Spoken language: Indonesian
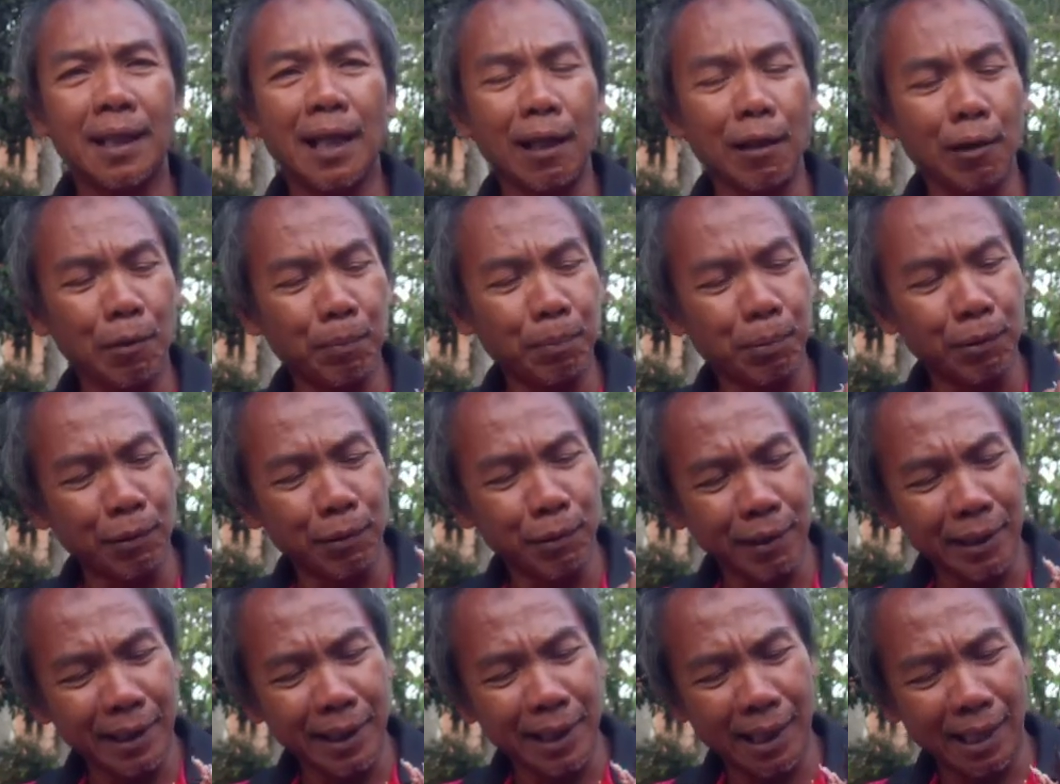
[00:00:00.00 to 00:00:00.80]
kalau
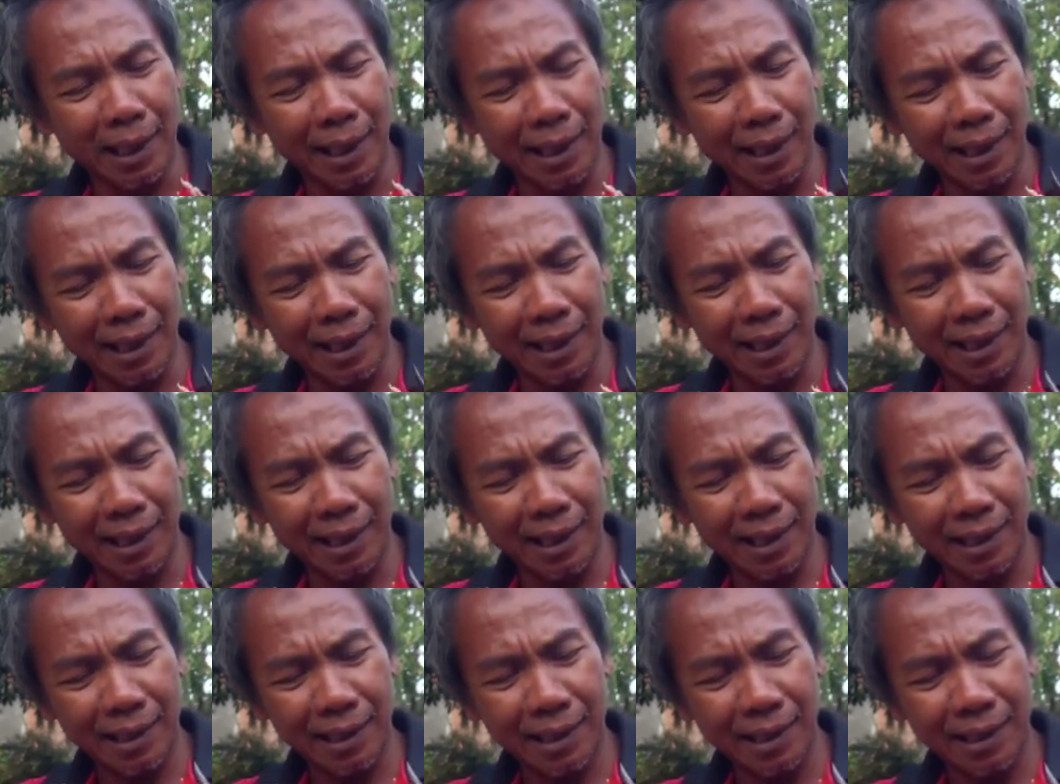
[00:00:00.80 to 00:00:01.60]
burung yang
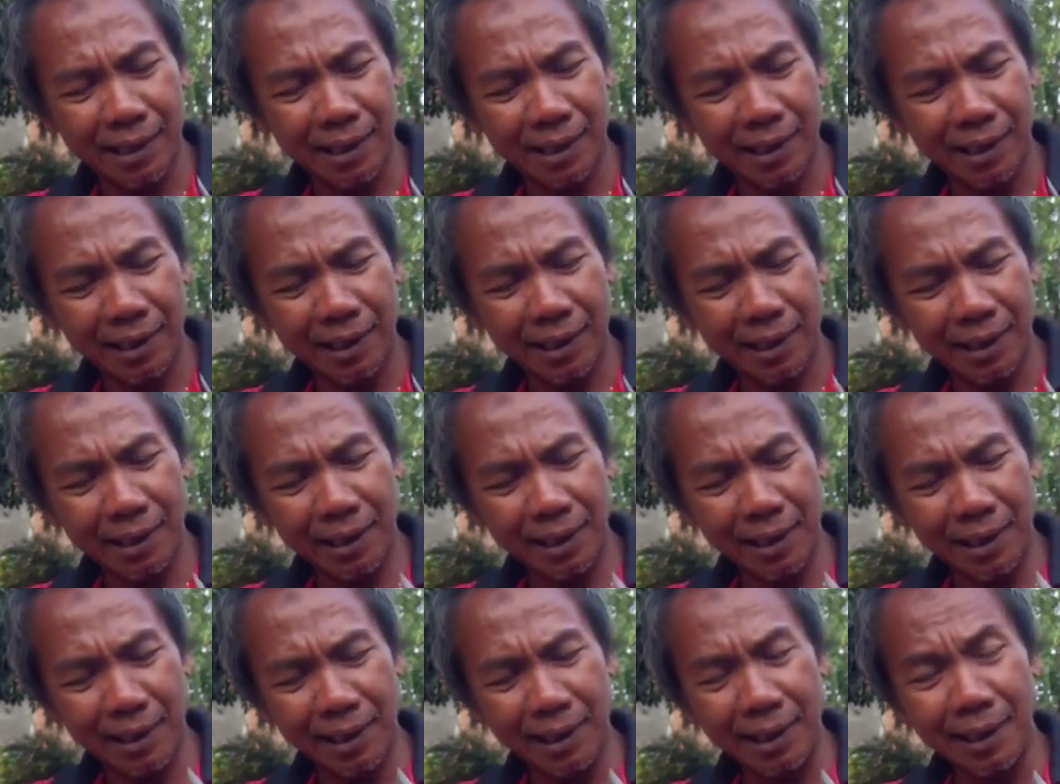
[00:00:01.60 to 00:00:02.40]

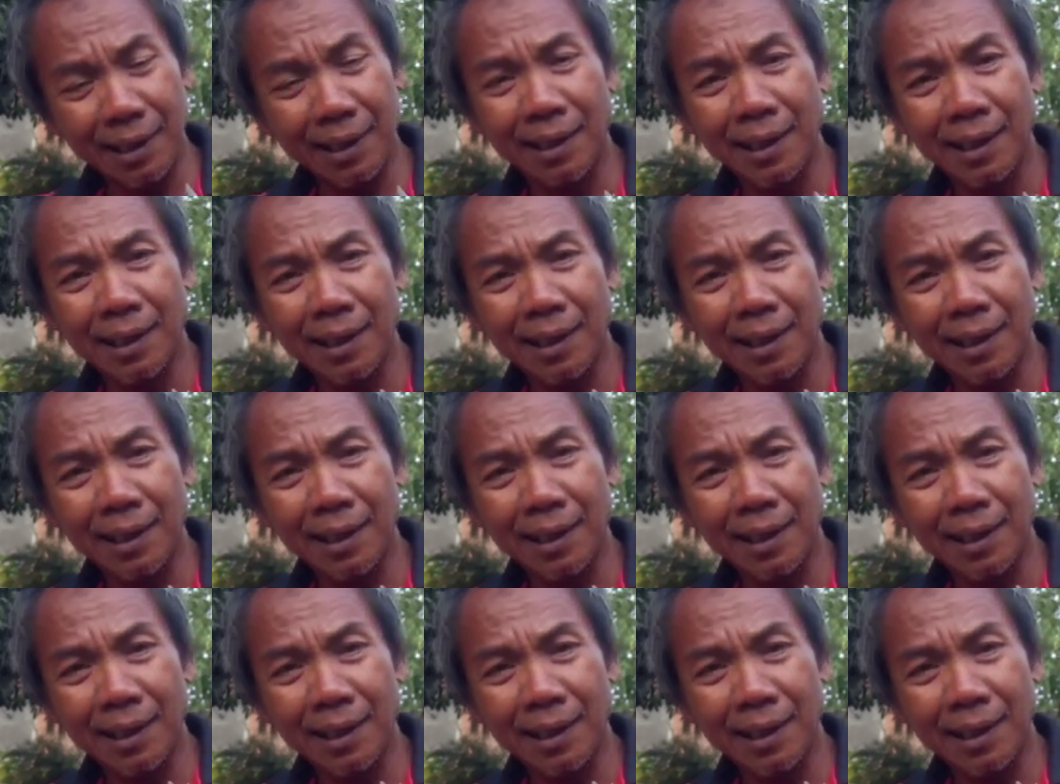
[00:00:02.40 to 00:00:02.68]
ini